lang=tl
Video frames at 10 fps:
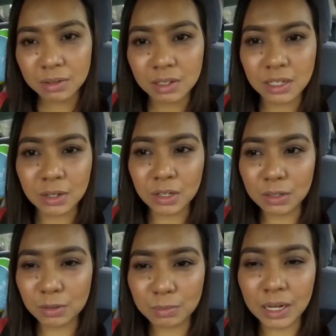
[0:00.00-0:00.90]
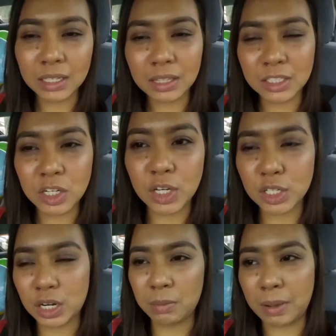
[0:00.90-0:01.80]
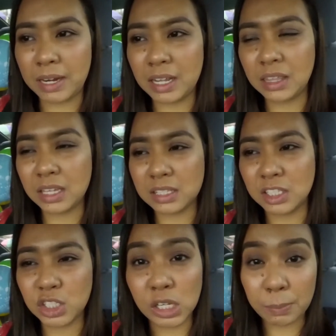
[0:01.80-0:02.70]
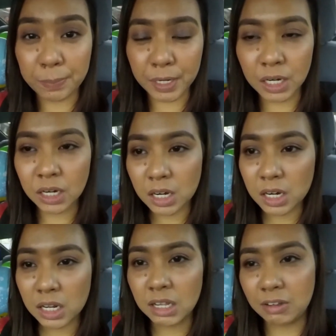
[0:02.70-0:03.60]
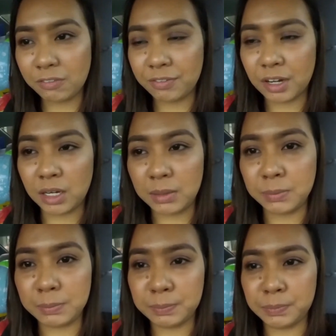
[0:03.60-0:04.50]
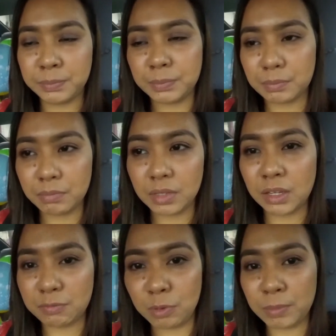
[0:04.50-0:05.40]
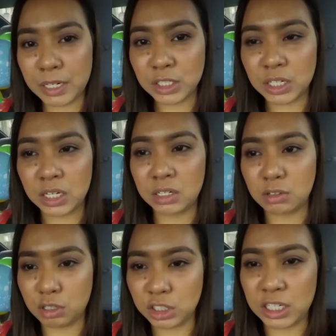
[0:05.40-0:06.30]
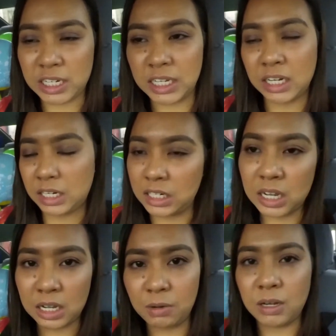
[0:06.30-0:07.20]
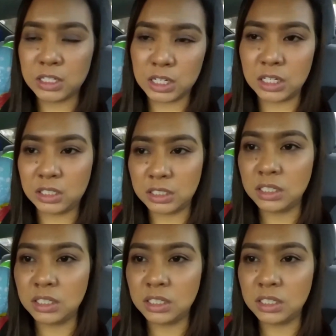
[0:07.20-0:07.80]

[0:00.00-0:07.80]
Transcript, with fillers: Hindi ko alam kung bakit nag-change siya ng mind. I think it's cheaper if um, if bumili siya ng raw chicken and gagawa siya ng